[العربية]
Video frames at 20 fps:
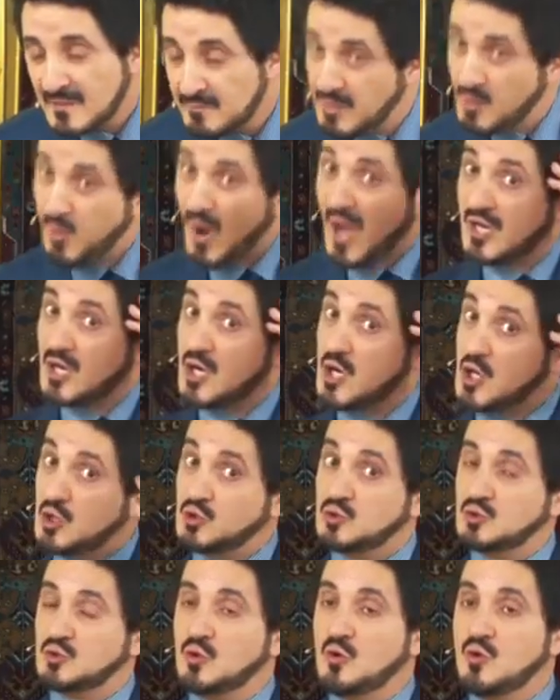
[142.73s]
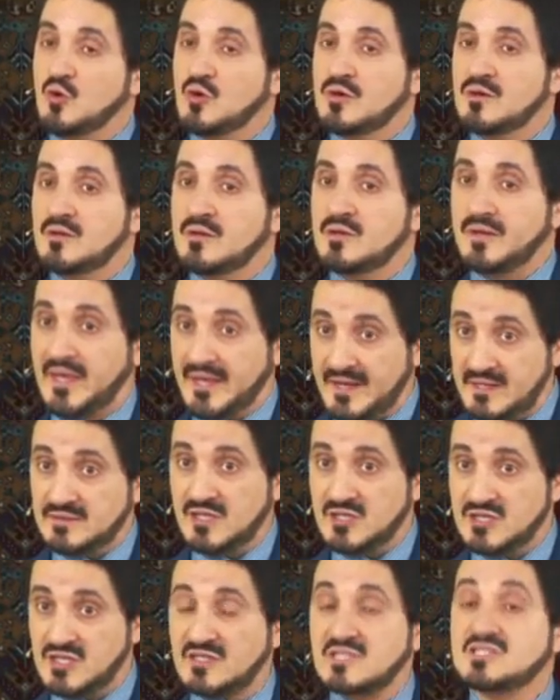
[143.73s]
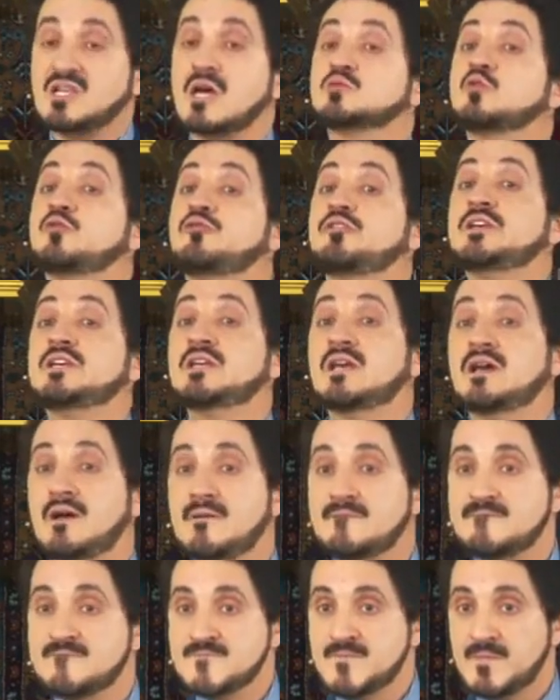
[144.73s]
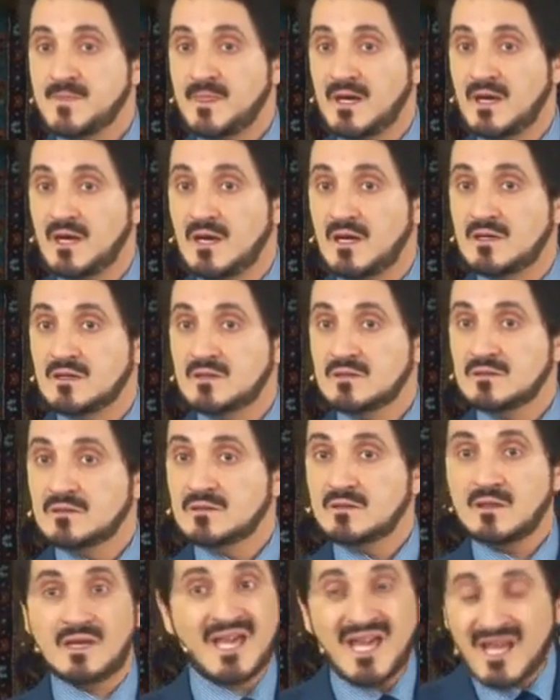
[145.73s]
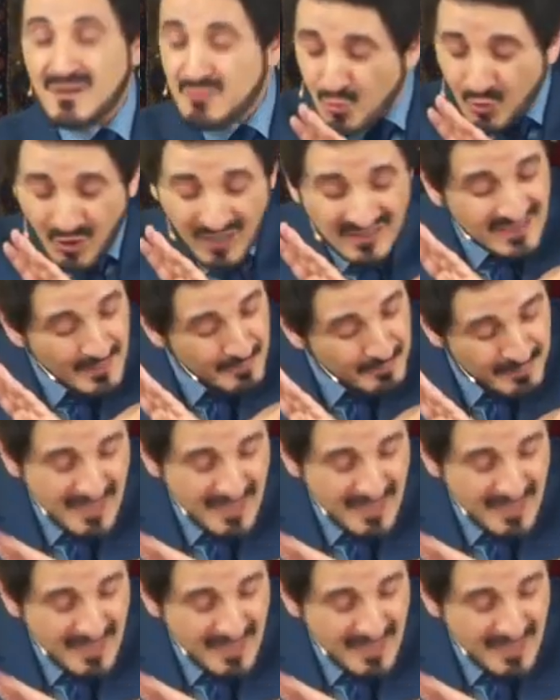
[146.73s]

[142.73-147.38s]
بالوعي اللي عنده كنتيجة تصادفية آه غير مرادة